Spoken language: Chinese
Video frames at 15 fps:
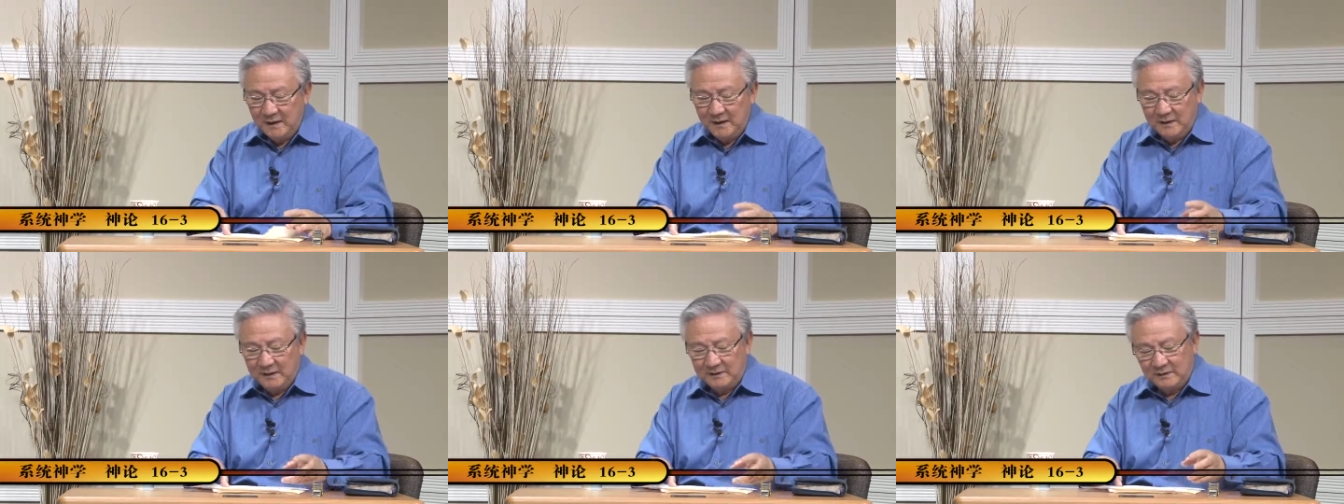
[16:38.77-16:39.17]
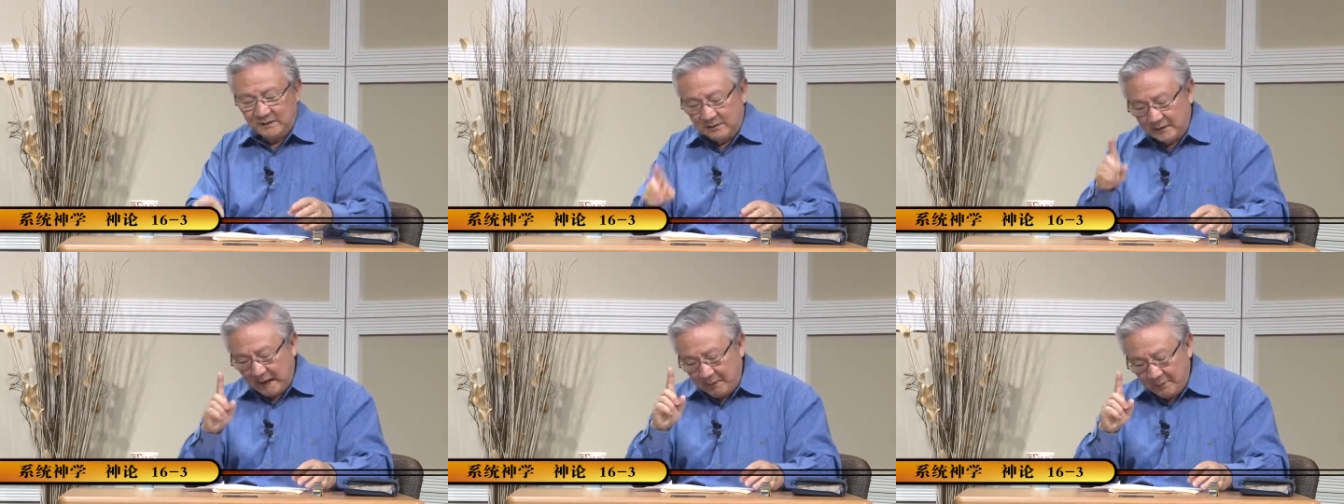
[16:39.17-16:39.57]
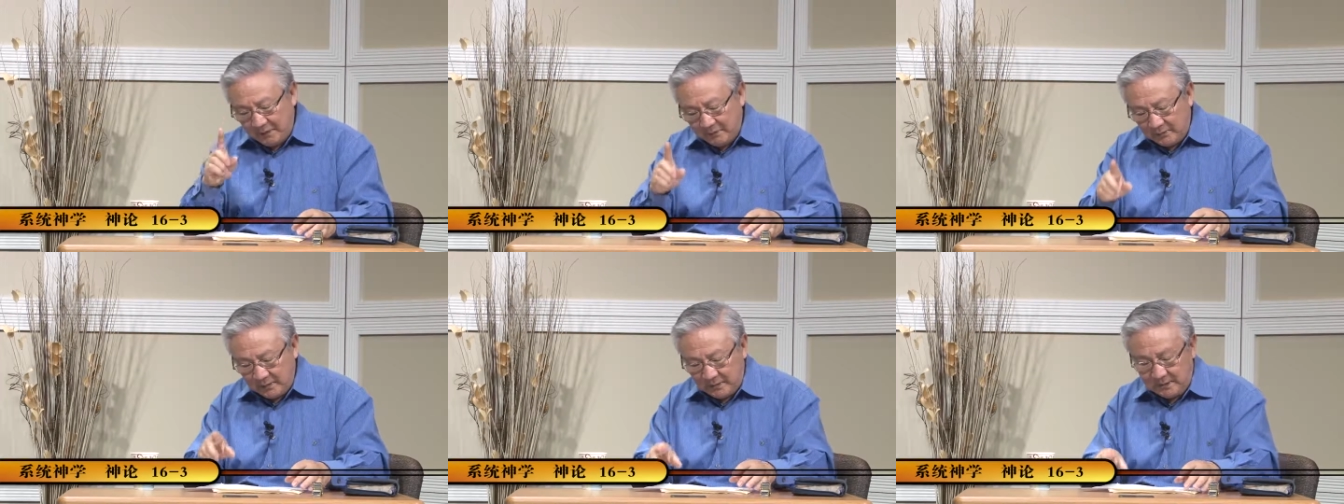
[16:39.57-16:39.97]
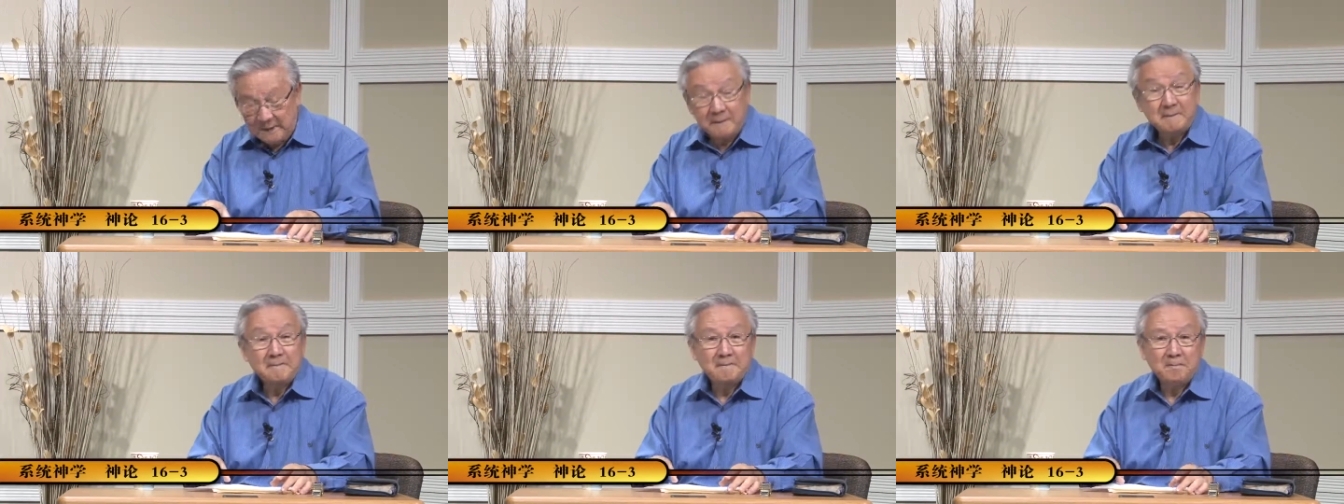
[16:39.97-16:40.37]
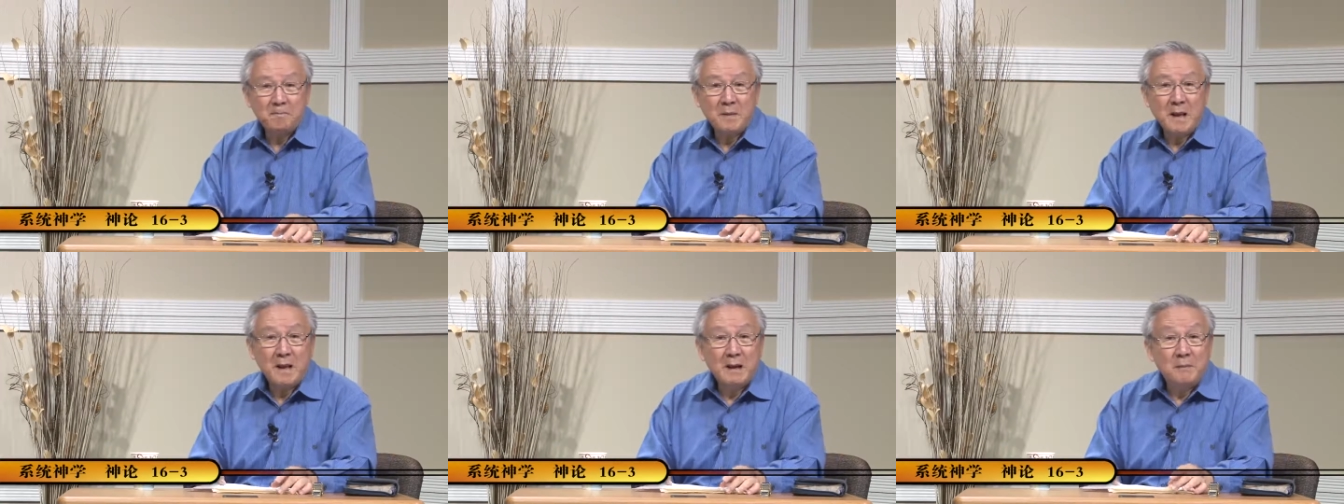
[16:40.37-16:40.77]
可是是他们的问题。
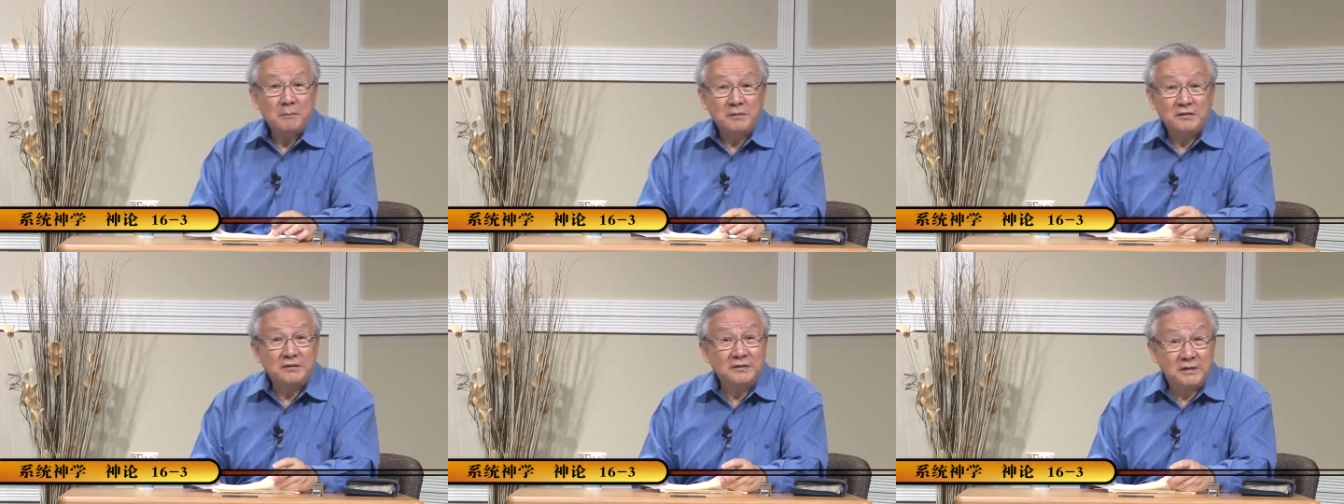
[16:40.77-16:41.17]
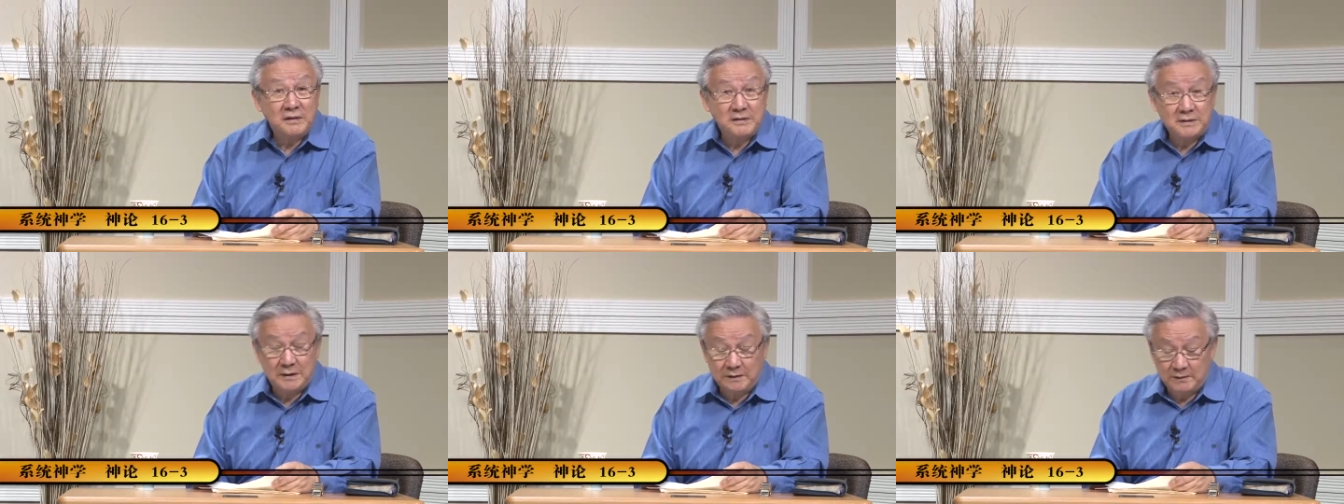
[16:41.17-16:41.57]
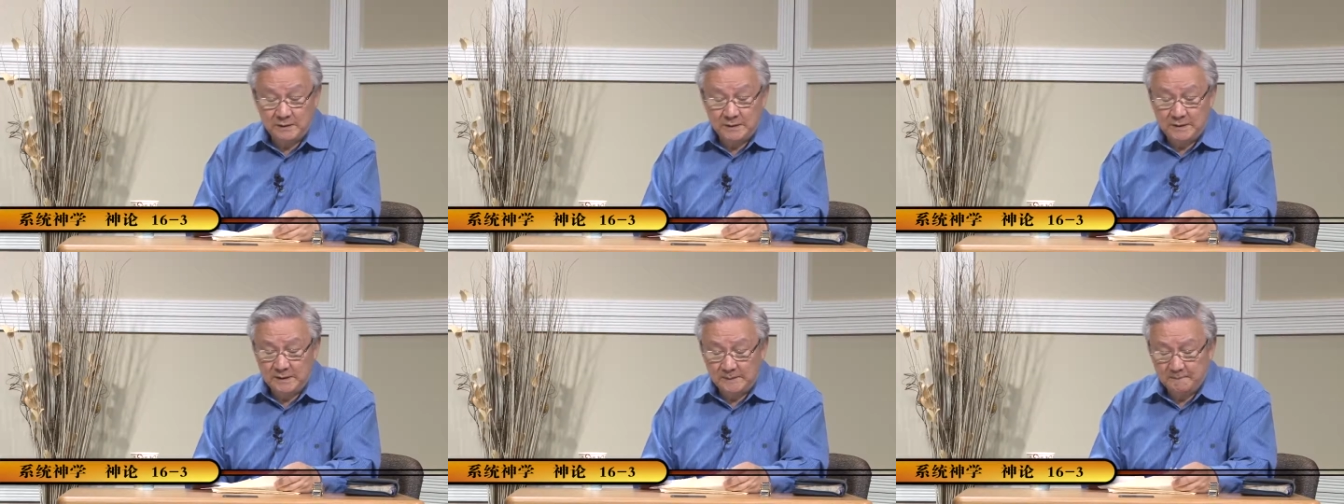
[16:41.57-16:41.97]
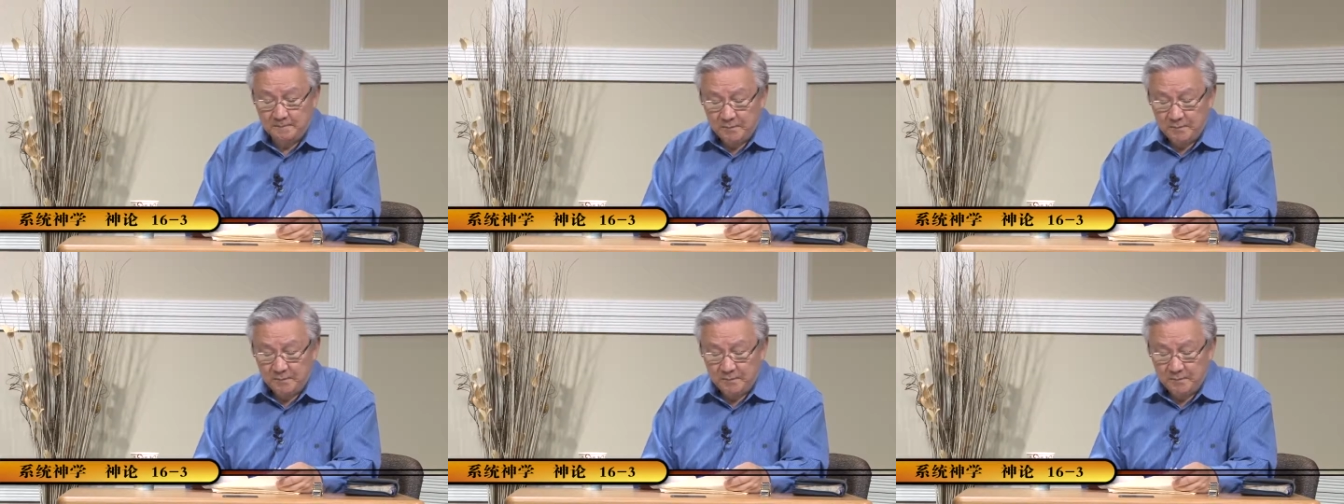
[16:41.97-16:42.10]
不是神经的问题。